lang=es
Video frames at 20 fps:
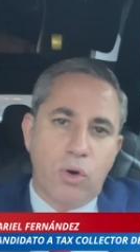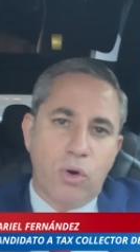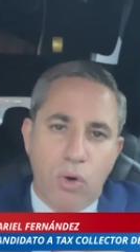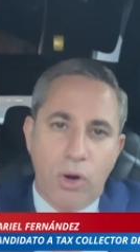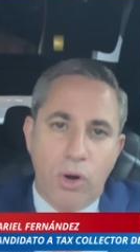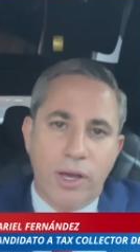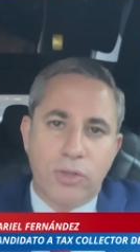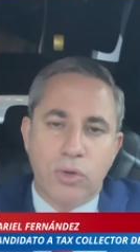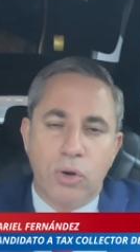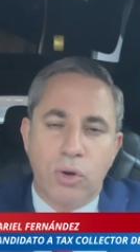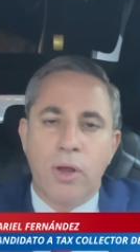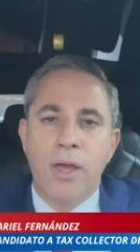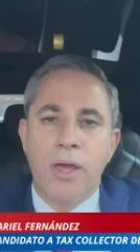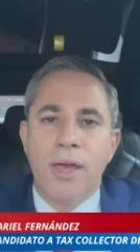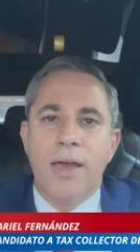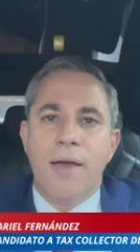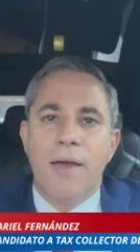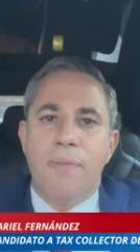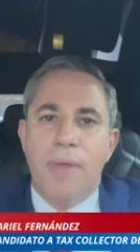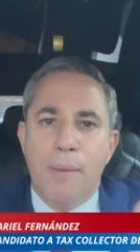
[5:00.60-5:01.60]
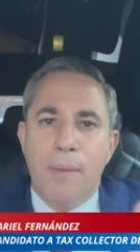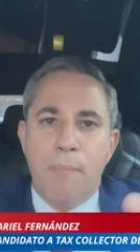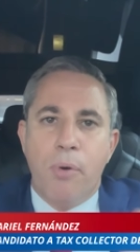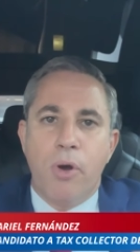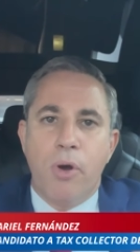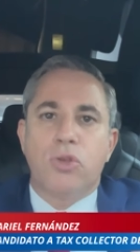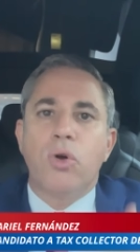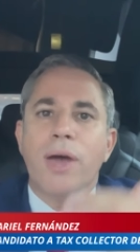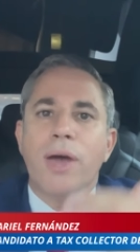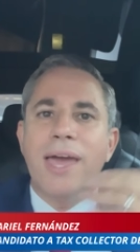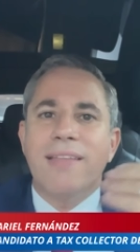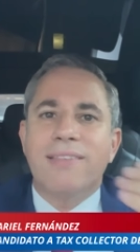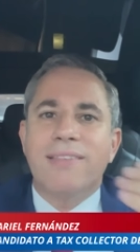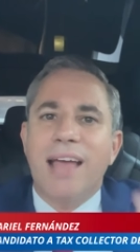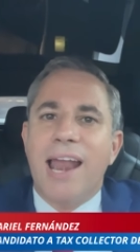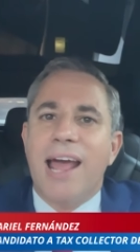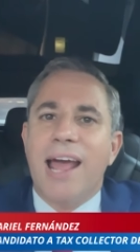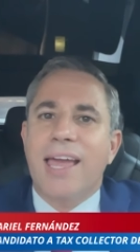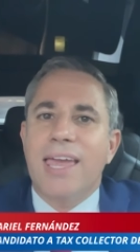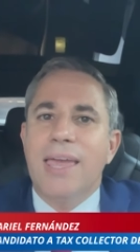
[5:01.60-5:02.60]
o colector de impuestos.
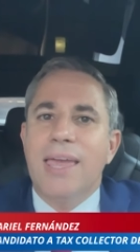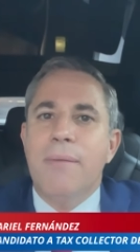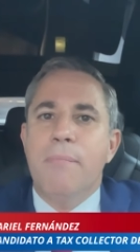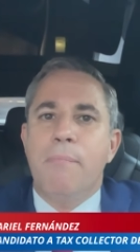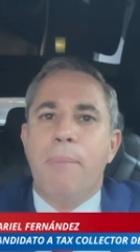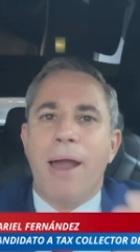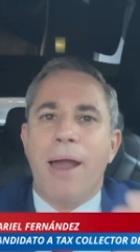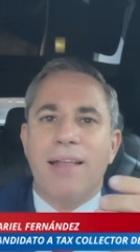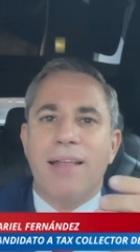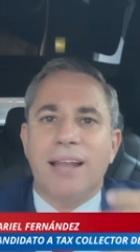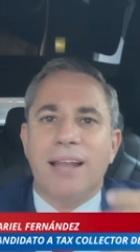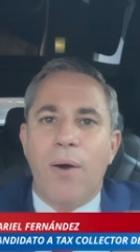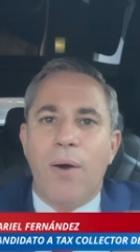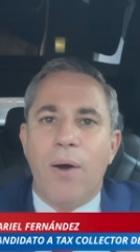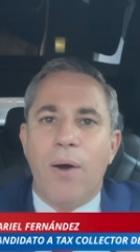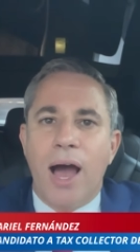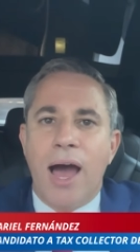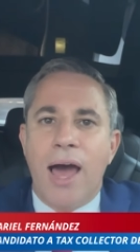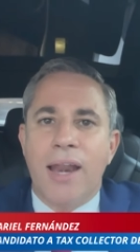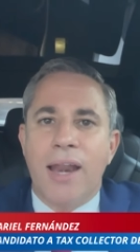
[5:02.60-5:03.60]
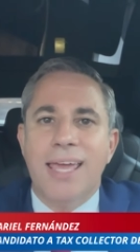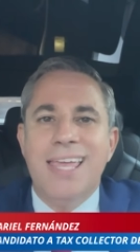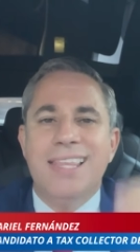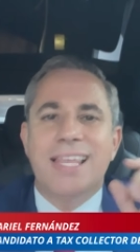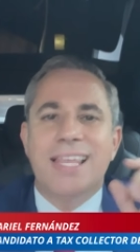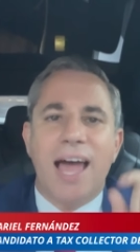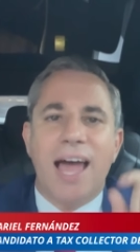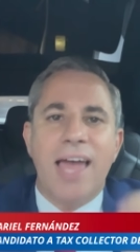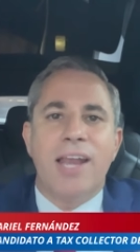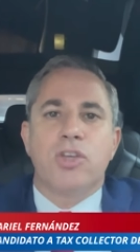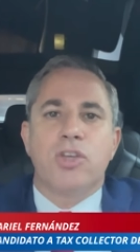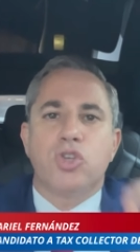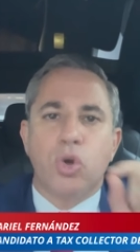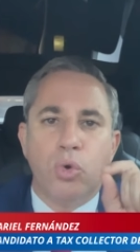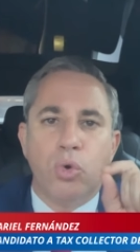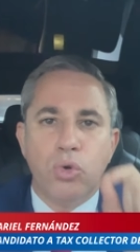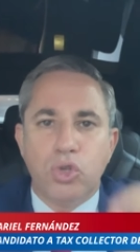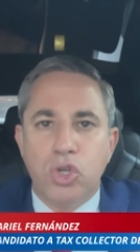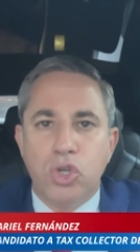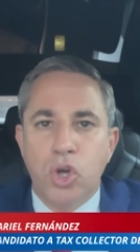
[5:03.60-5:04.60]
Estar aquí para trabajar y traer
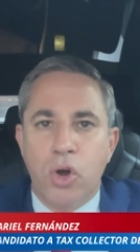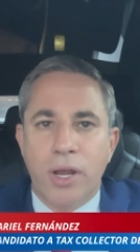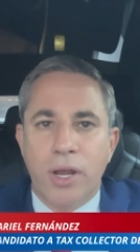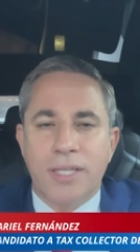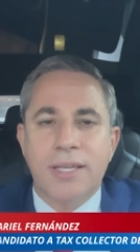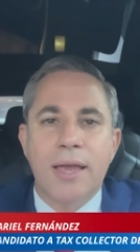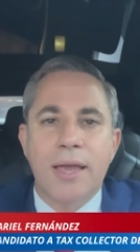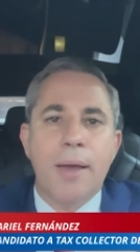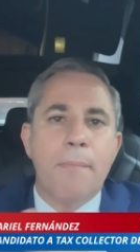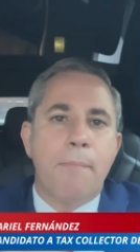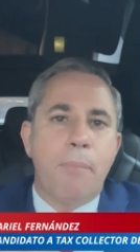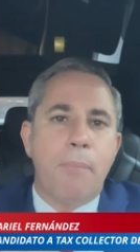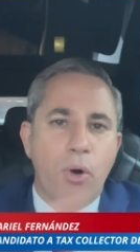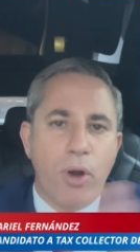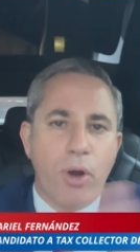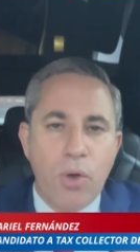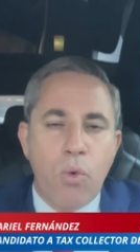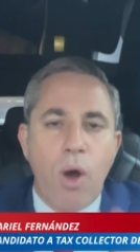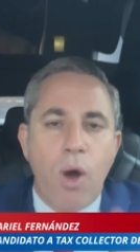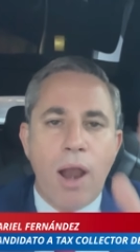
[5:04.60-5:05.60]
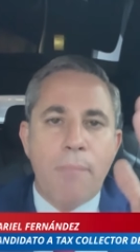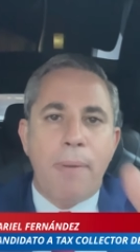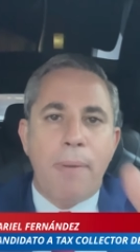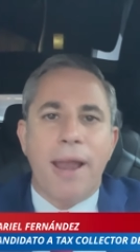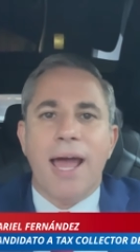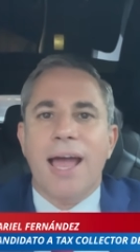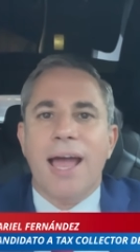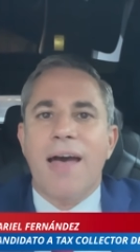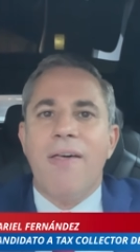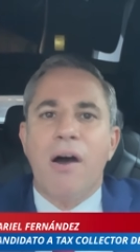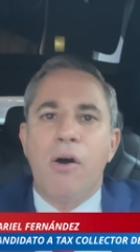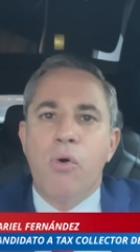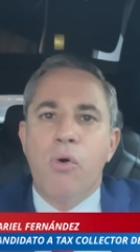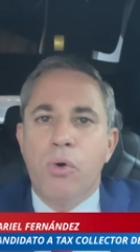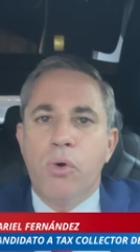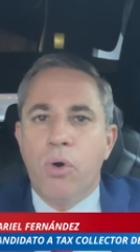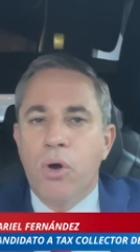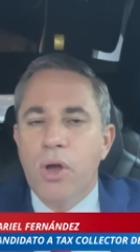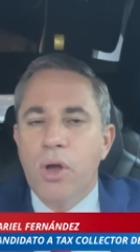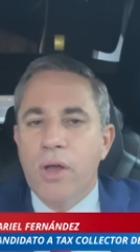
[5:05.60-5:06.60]
soluciones por igual para cada
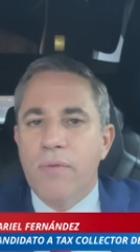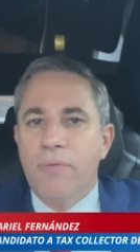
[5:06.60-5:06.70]
uno